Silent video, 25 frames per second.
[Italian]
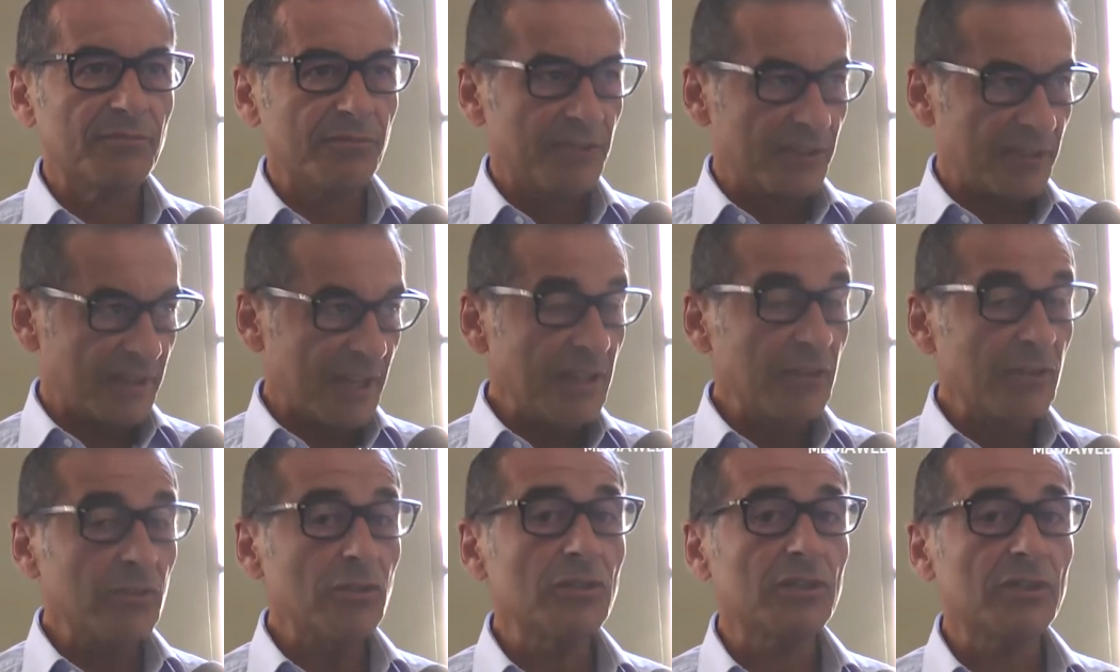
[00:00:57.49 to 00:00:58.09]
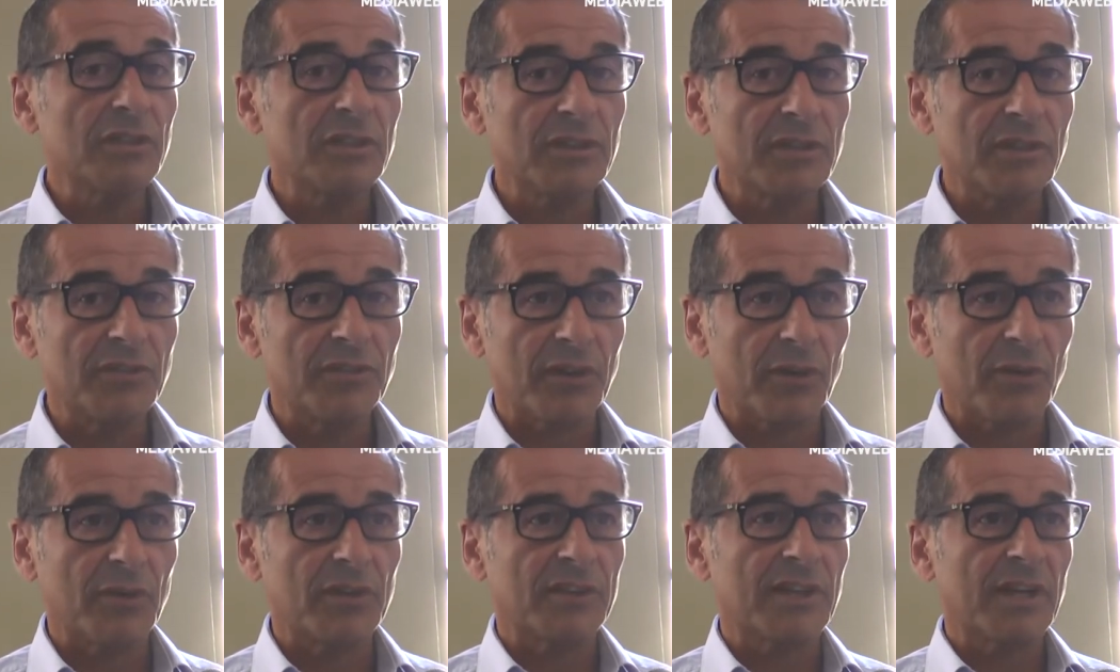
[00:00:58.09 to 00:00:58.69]
intanto di,
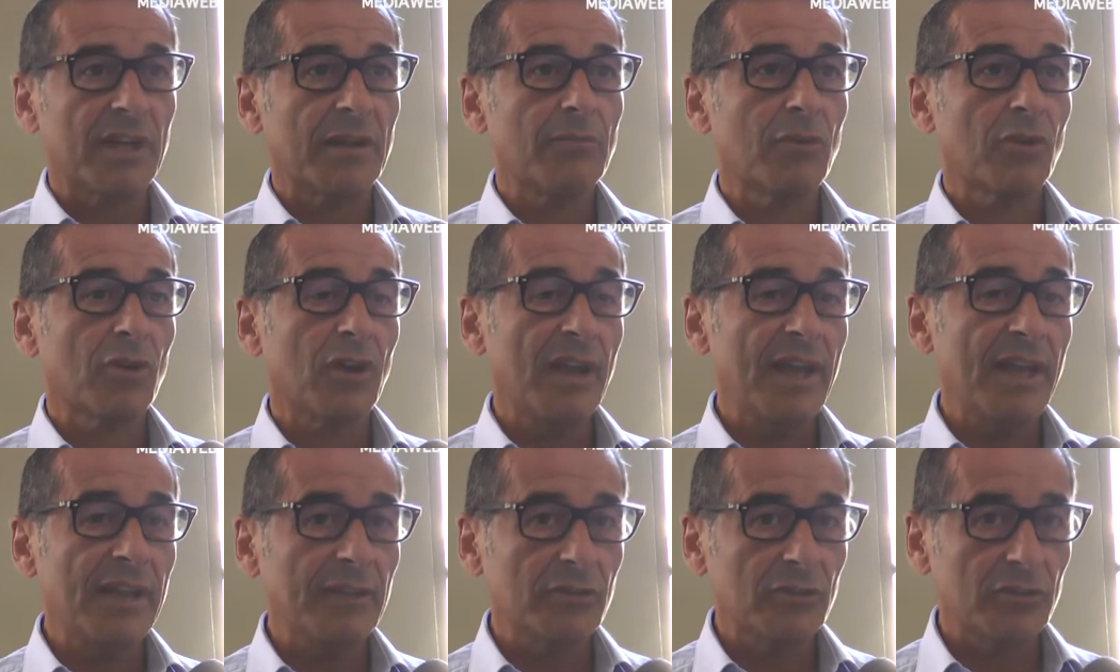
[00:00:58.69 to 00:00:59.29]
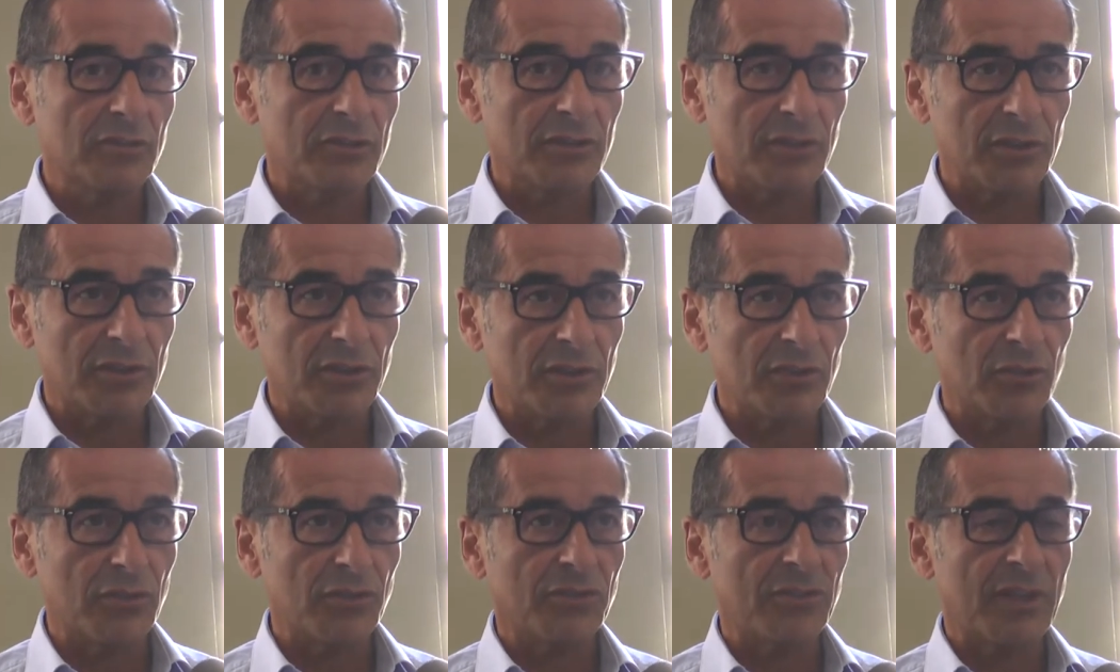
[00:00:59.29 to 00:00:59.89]
frequentare il Broletto, di,
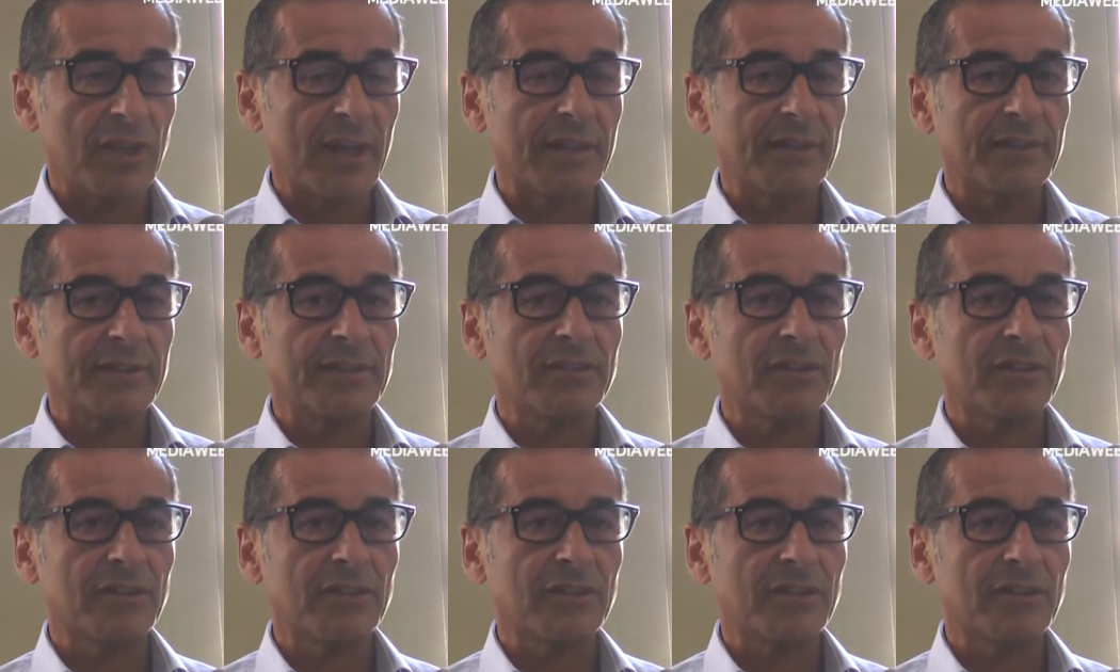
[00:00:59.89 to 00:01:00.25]
di stare andare in